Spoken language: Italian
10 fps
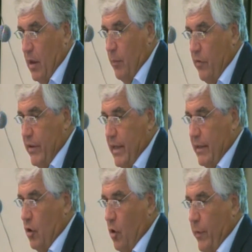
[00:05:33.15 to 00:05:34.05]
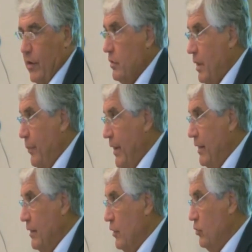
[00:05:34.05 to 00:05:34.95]
Poi vedete che ho messo tra
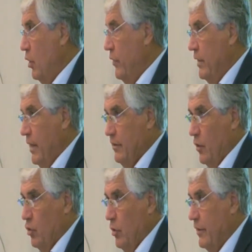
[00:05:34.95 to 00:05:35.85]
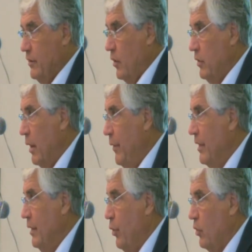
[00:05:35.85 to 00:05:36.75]
parentesi una novità, secondo me
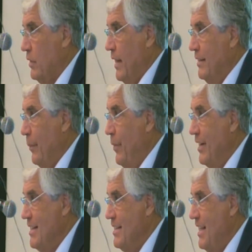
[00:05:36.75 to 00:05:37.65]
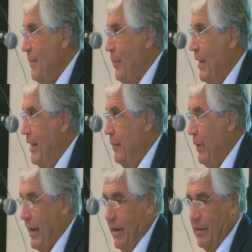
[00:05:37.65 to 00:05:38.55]
straordinariamente importante per il sistema e per le
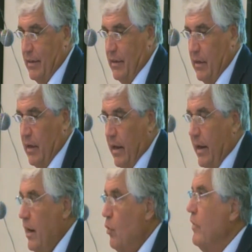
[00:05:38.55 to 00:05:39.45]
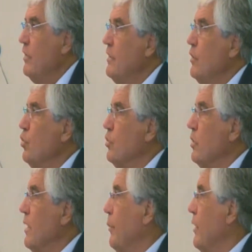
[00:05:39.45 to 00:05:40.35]
imprese, che è il nuovo istituto
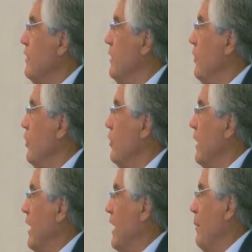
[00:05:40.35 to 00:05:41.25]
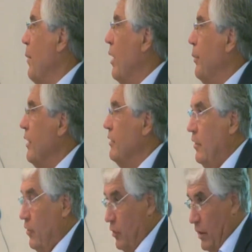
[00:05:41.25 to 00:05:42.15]
della prescrizione, che la chiamiamo la
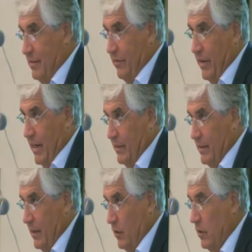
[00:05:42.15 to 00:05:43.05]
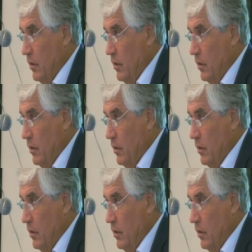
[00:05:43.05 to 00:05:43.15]
prescrizione asseverata. No?